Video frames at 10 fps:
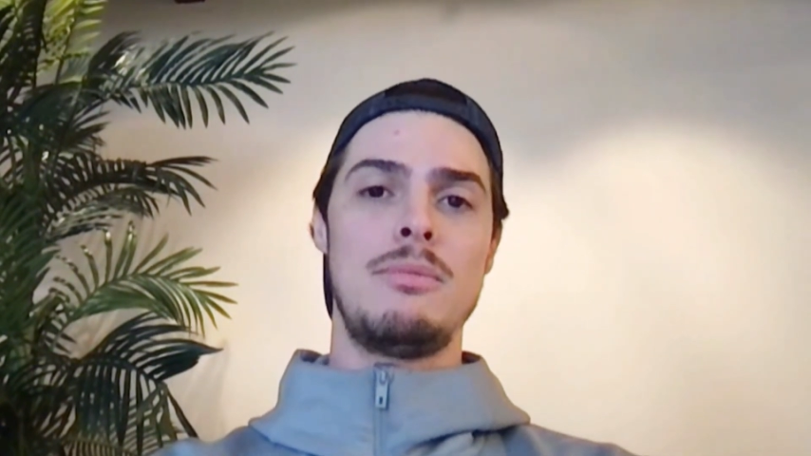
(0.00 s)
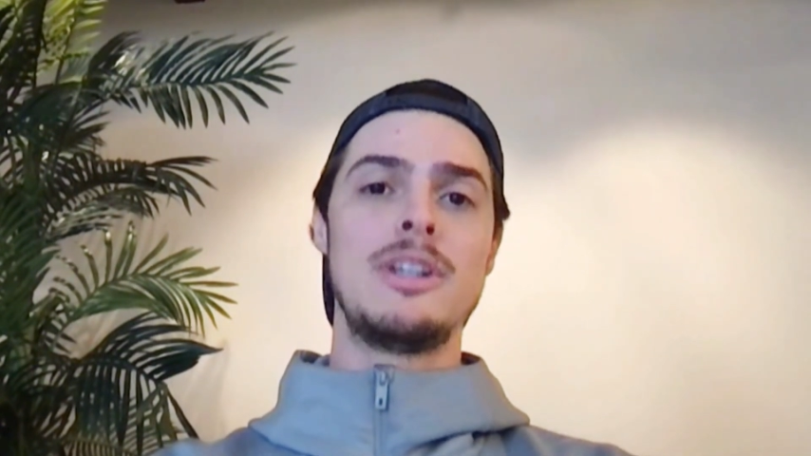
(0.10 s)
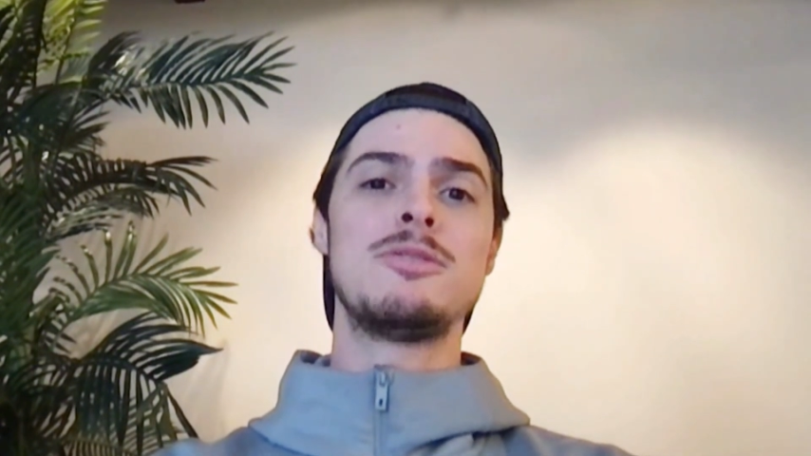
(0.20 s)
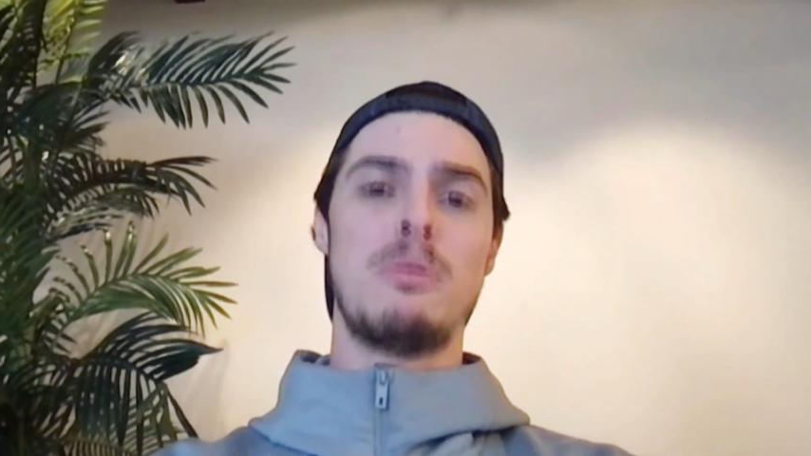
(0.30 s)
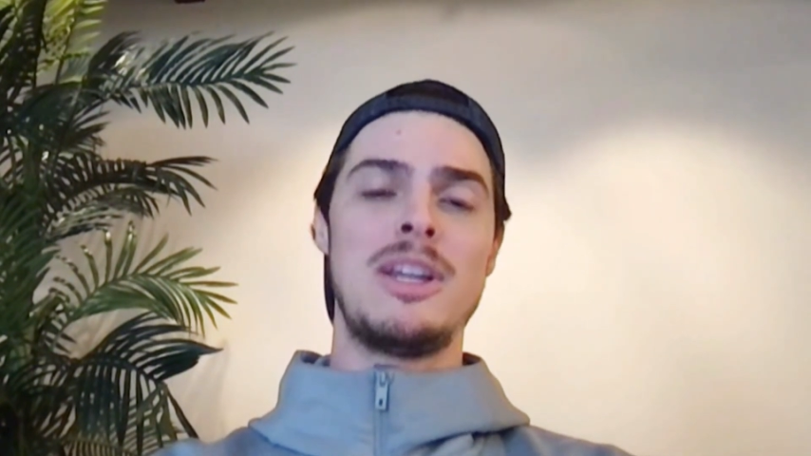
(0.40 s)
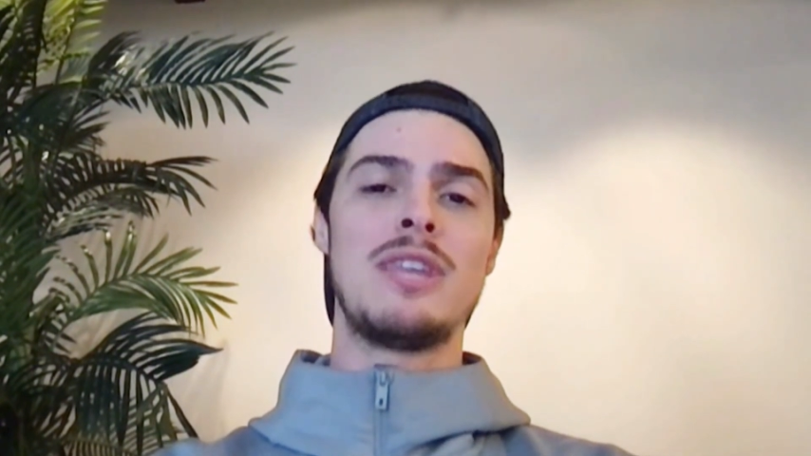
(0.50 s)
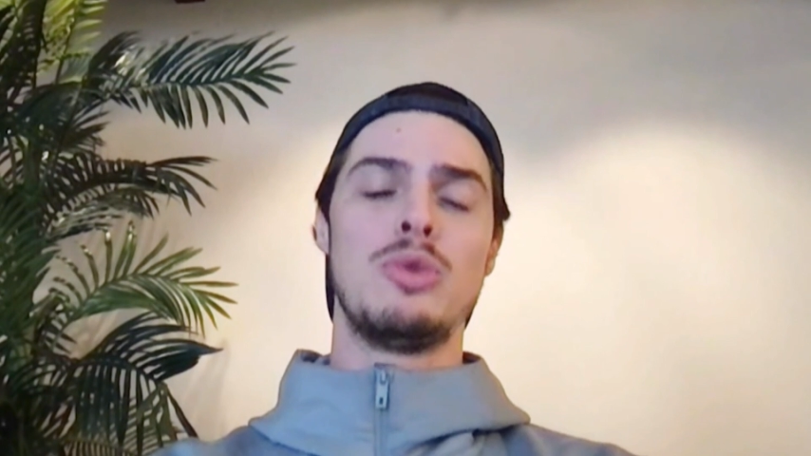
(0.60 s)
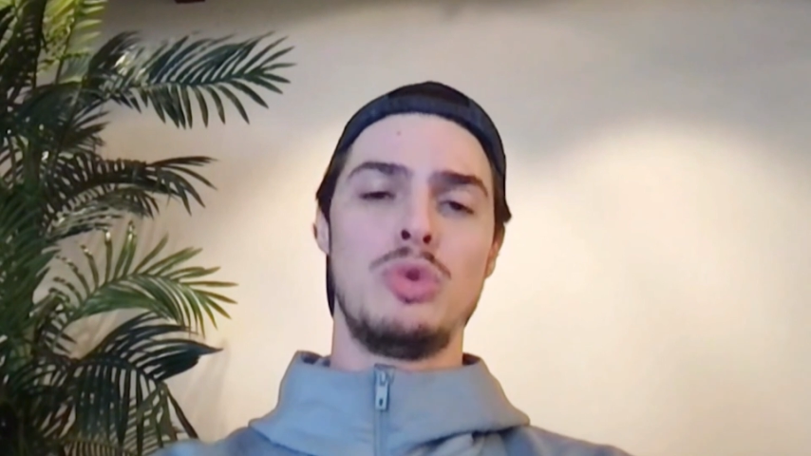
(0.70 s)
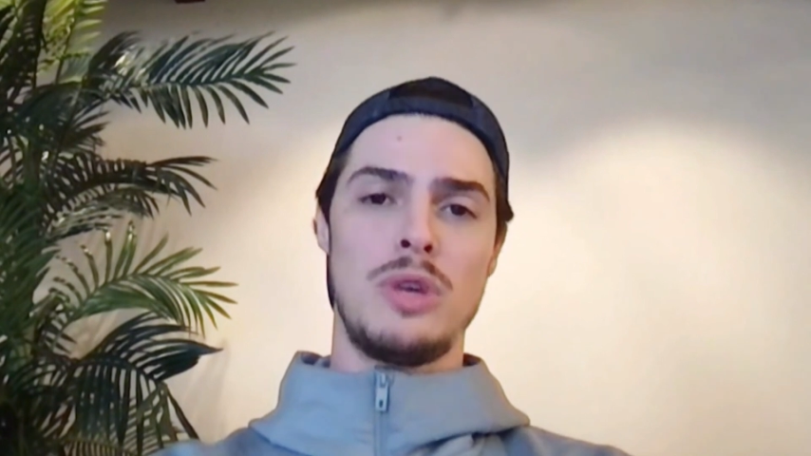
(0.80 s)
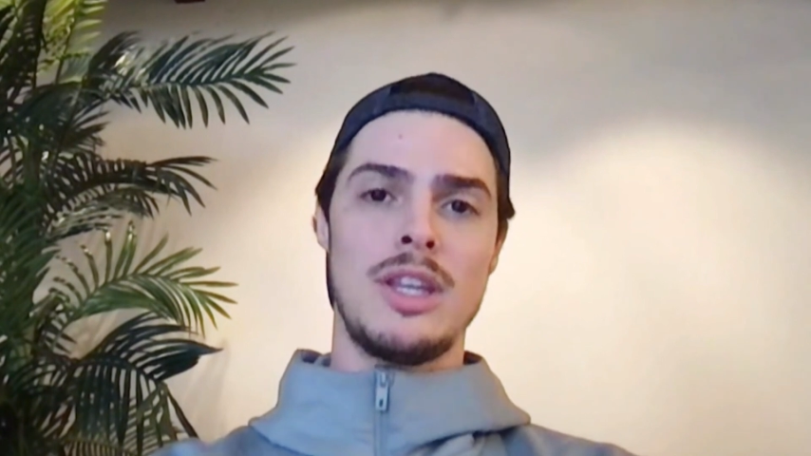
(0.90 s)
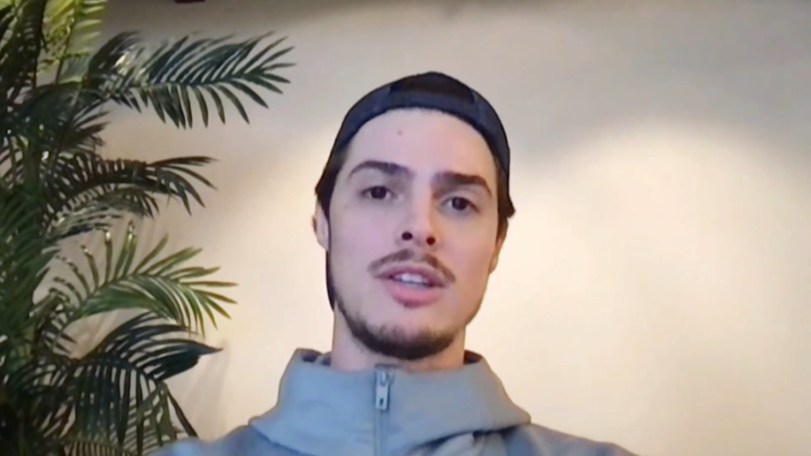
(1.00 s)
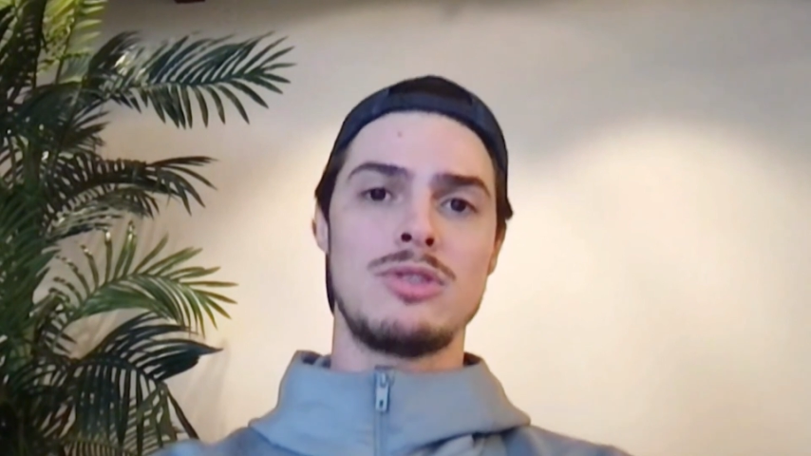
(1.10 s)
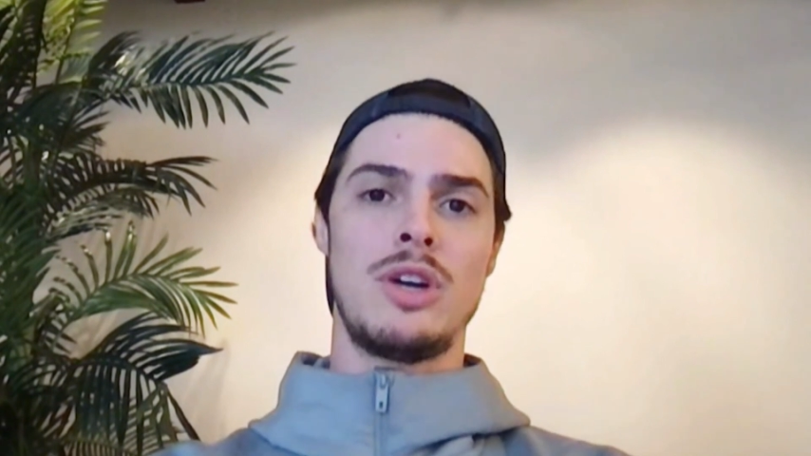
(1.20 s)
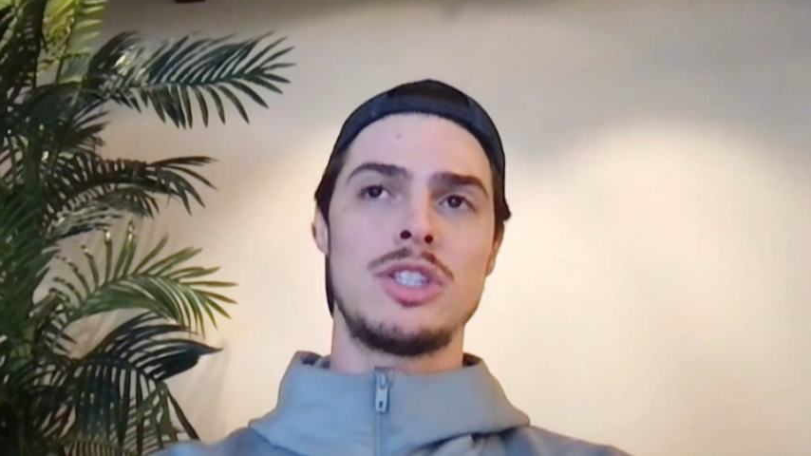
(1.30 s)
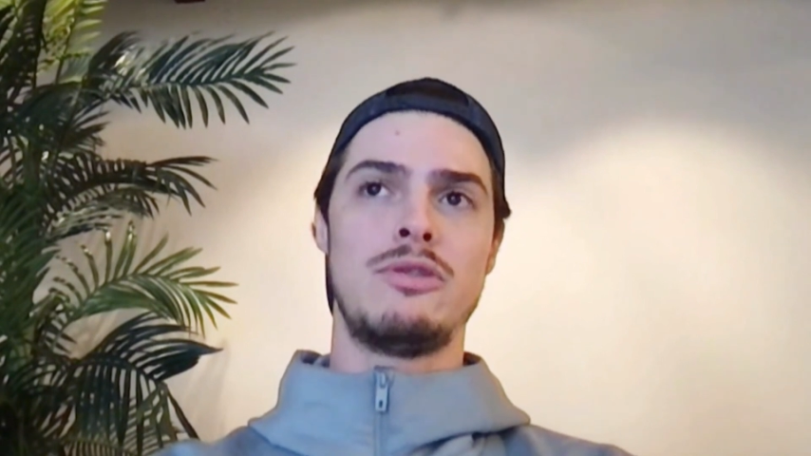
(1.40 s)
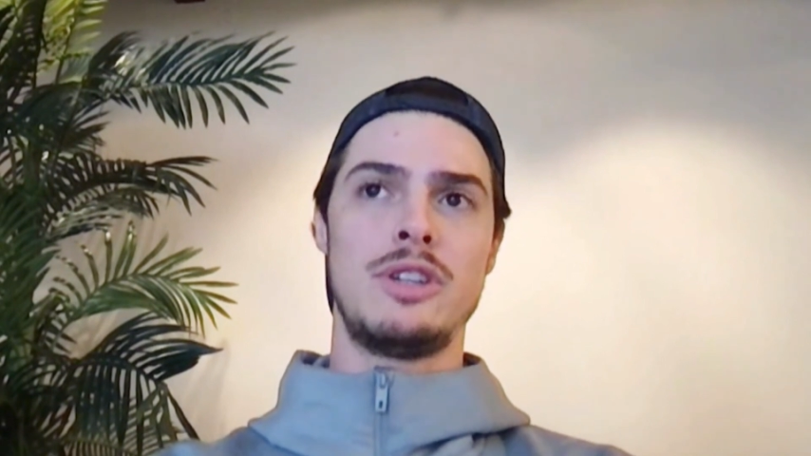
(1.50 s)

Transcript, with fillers: principalmente a cultura da soja.